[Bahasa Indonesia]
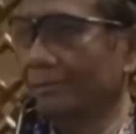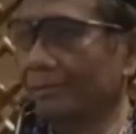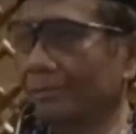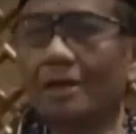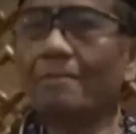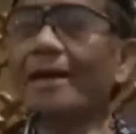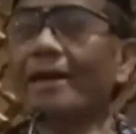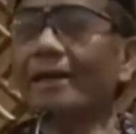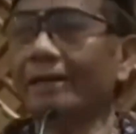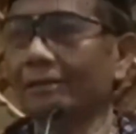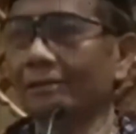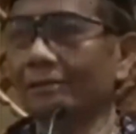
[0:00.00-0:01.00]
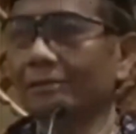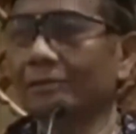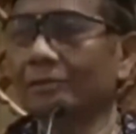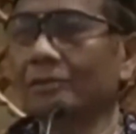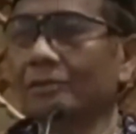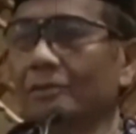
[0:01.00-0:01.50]
Sudah baik,
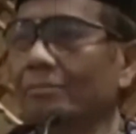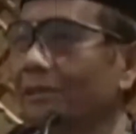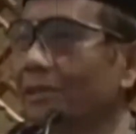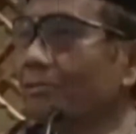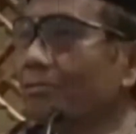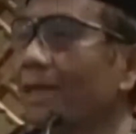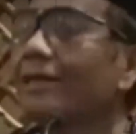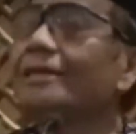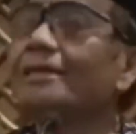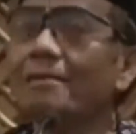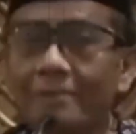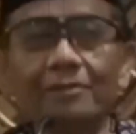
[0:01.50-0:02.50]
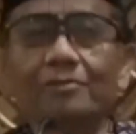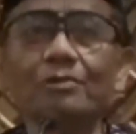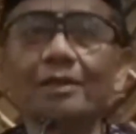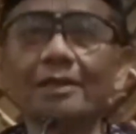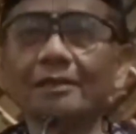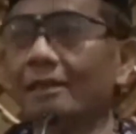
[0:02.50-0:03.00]
masih curang? Ya masih
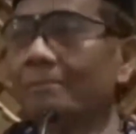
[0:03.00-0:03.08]
curang, tapi